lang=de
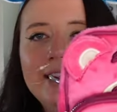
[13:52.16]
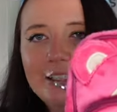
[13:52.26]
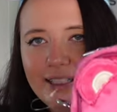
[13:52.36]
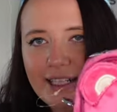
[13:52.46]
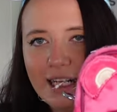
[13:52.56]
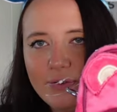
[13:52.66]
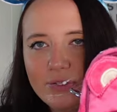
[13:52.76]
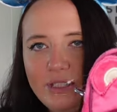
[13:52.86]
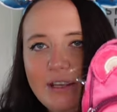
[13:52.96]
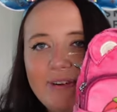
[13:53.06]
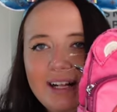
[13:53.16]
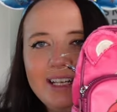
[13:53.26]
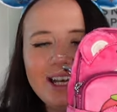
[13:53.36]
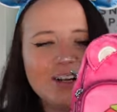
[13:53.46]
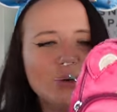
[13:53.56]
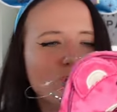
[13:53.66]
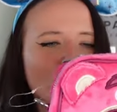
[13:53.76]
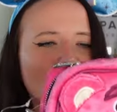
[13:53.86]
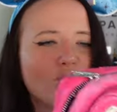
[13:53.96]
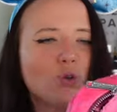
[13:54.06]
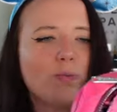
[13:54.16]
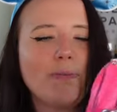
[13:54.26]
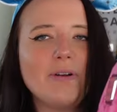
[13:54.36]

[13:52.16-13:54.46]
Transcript: die kaufst du dir, weil die hat auch eine super